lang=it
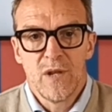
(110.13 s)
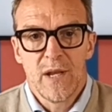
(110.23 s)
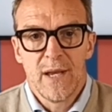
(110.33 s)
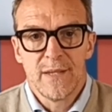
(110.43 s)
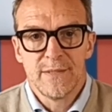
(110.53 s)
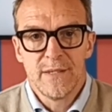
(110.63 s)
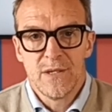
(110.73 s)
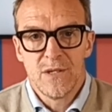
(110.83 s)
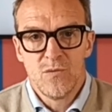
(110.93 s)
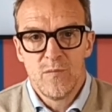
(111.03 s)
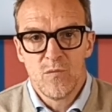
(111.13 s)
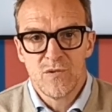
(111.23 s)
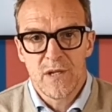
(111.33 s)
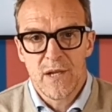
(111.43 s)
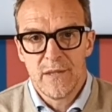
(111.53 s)
i ragazzi e dobbiamo
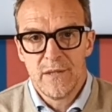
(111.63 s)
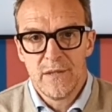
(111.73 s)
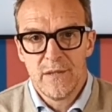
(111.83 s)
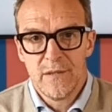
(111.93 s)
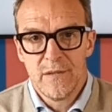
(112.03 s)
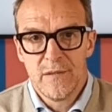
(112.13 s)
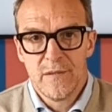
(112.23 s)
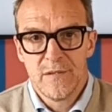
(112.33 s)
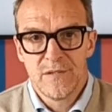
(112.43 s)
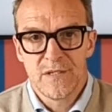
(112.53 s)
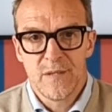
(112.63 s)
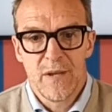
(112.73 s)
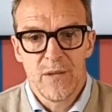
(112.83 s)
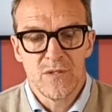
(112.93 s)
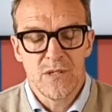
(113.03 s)
cercare di, di
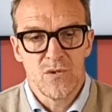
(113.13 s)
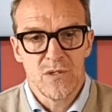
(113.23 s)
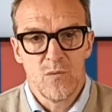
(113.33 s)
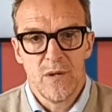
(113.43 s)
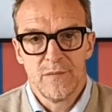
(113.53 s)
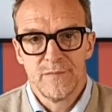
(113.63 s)
sistemare queste cose qua.